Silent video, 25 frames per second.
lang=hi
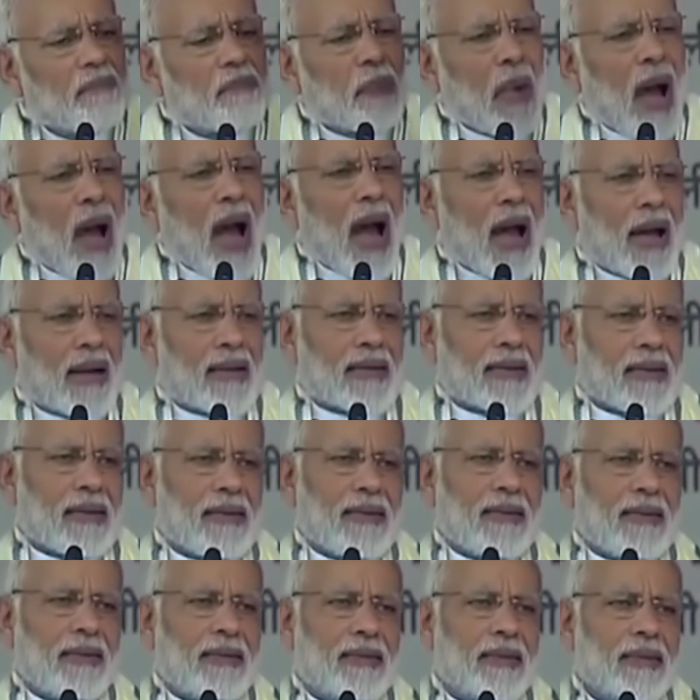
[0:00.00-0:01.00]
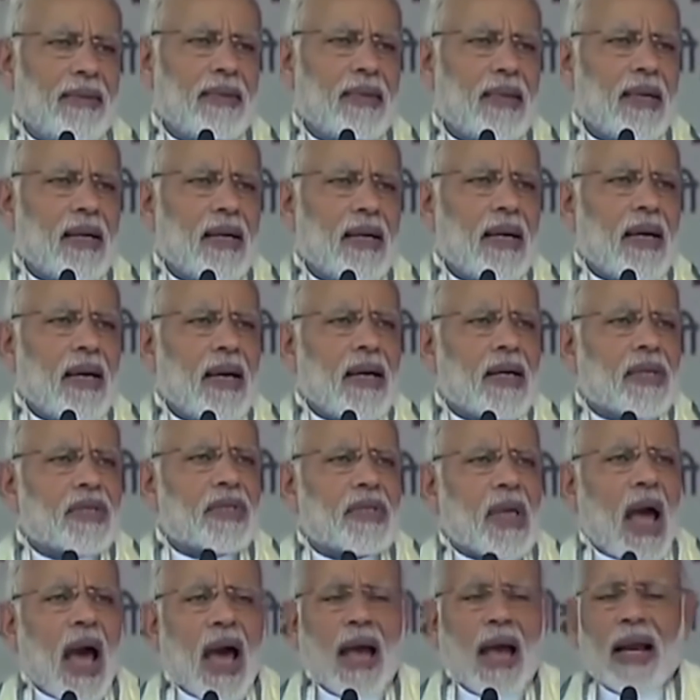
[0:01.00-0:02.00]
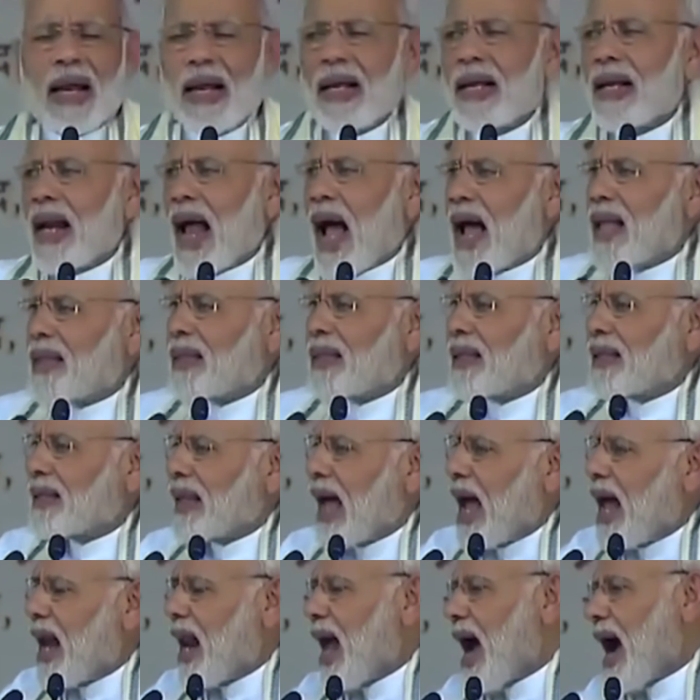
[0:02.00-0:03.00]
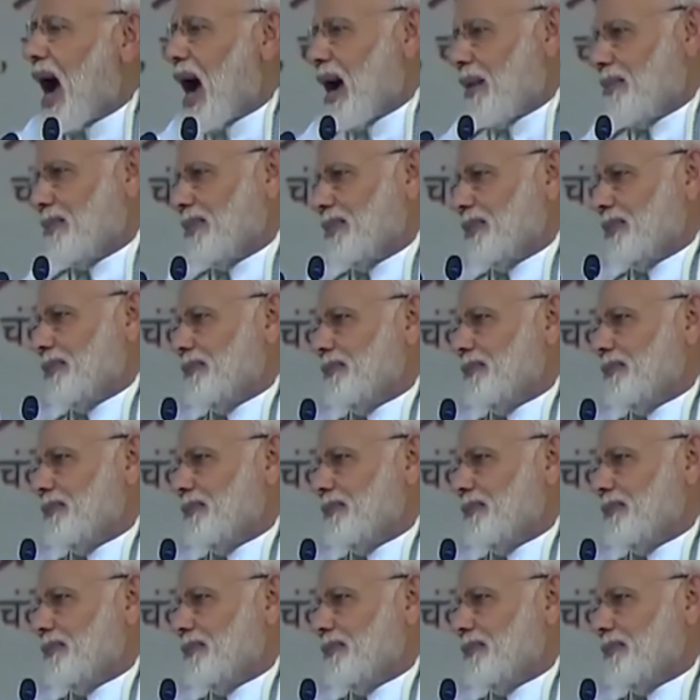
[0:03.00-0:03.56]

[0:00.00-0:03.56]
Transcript: अगर आपका कोई नेता सोता हुआ पाया जाए